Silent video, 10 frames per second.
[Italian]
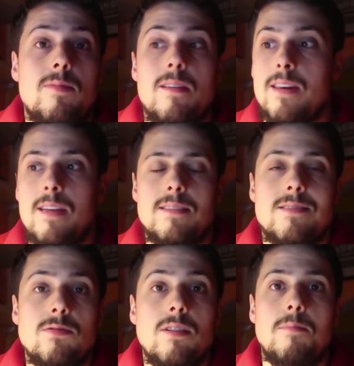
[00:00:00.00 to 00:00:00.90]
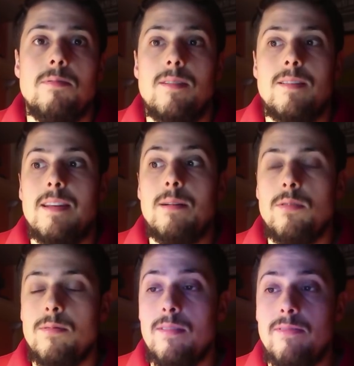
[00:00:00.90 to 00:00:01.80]
perché il secondo tempo veramente il
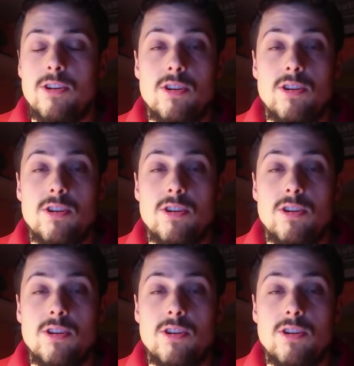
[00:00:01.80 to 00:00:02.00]
Napoli poteva fare